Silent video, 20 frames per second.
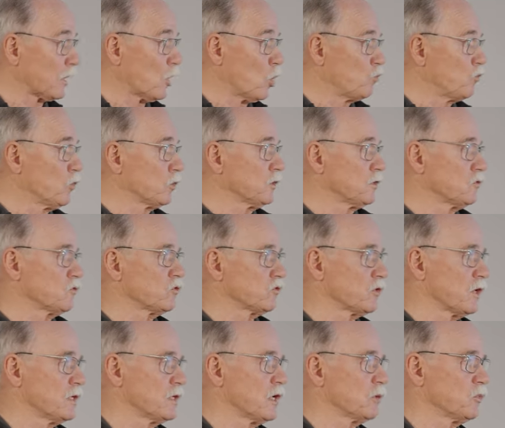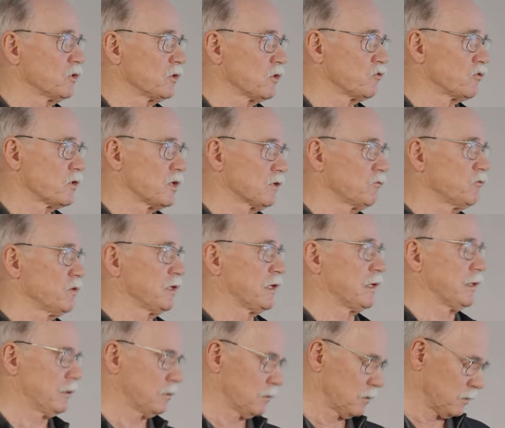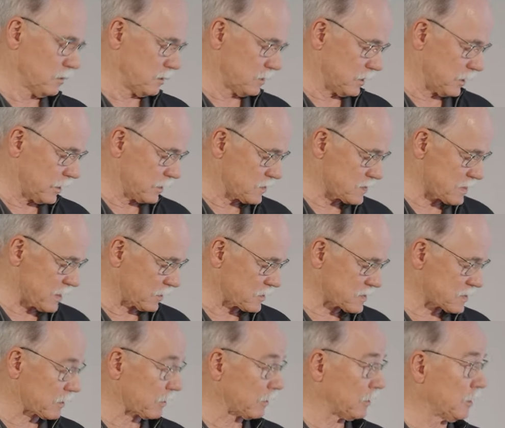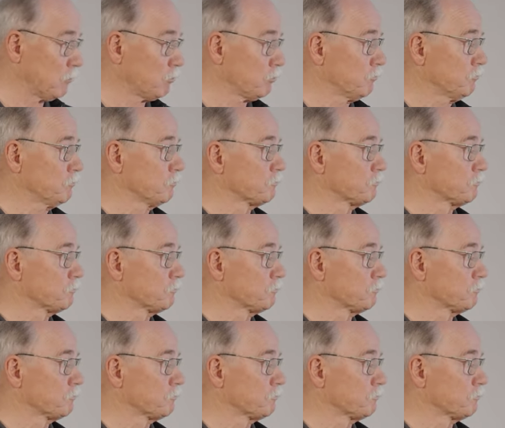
glaubwürdig zu sein, haben wir gesagt, wir gehen ans Extrem